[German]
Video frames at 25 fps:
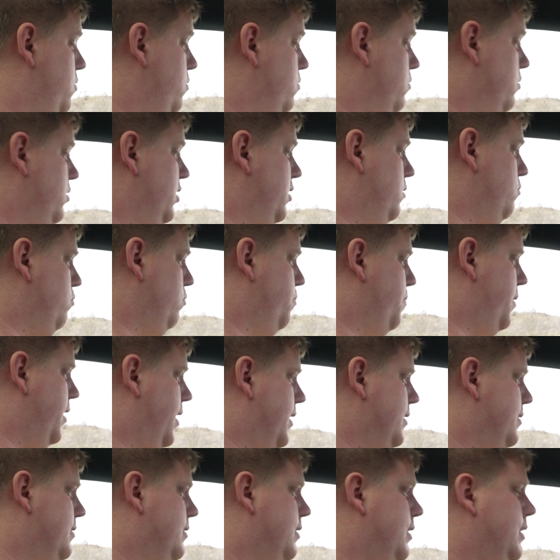Tür genug
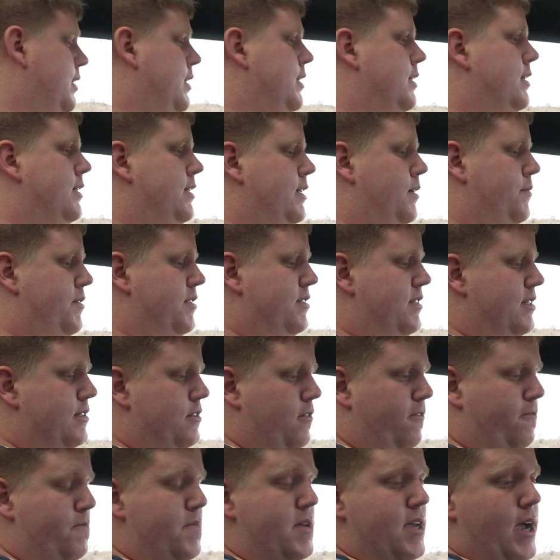Platz. Ich habe den
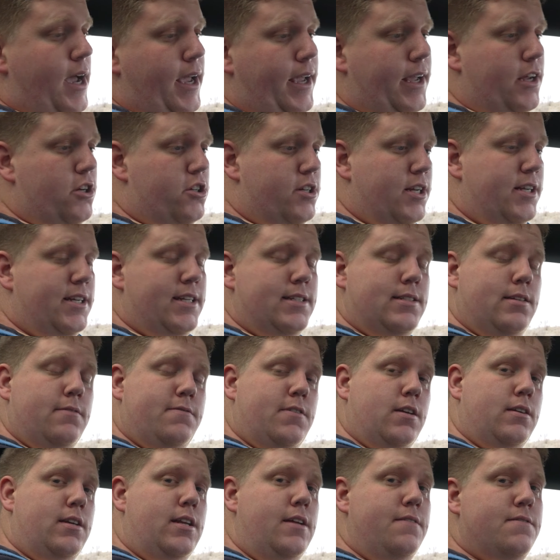Sitz auf mich eingestellt, er ist
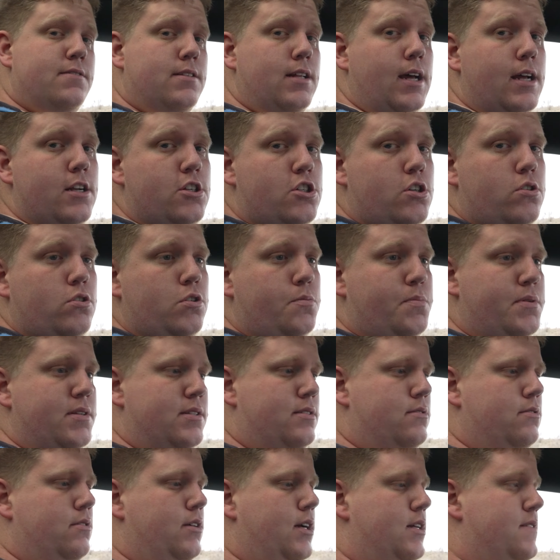auf der tiefsten Einstellung, ich
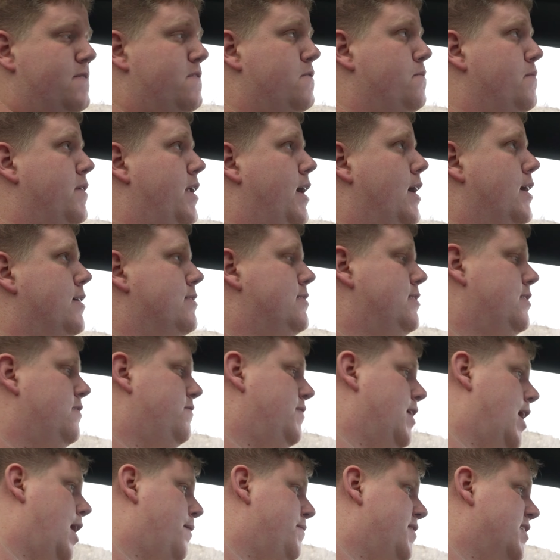bin ca.
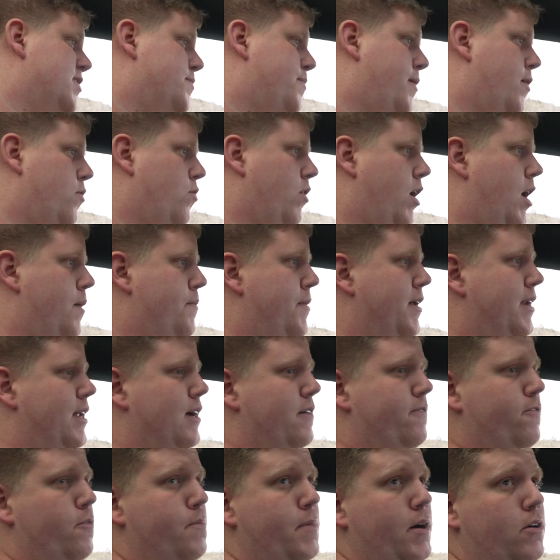1,85. Wir haben das
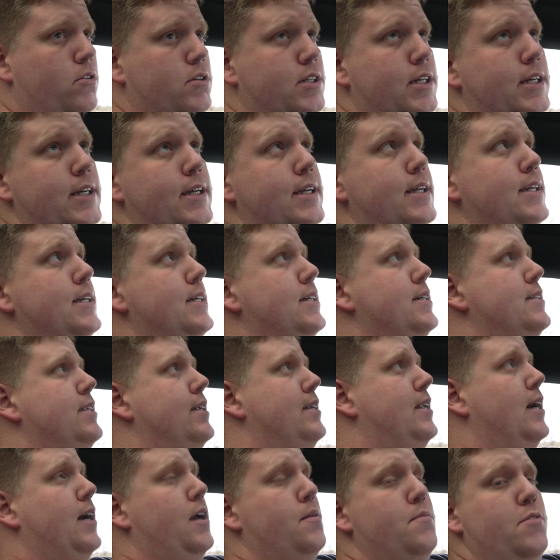Panoramadach verbaut.
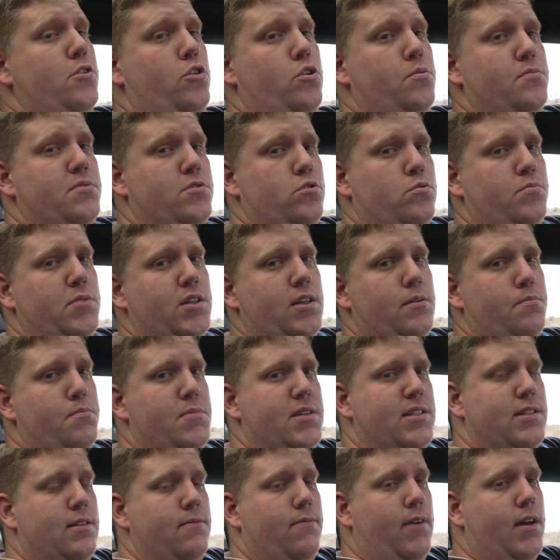Der Dachhimmel kommt somit ein
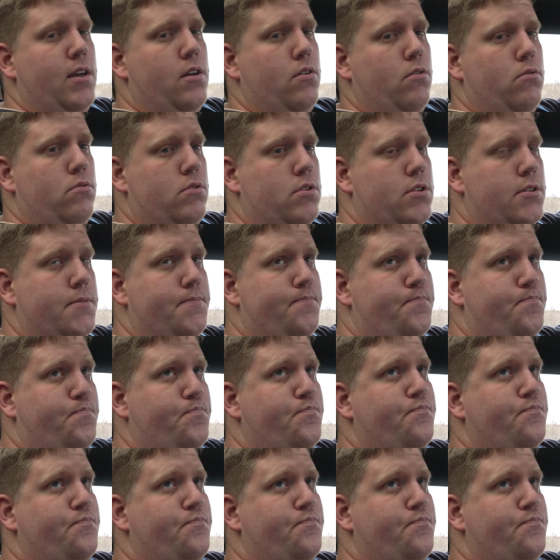bisschen weiter runter.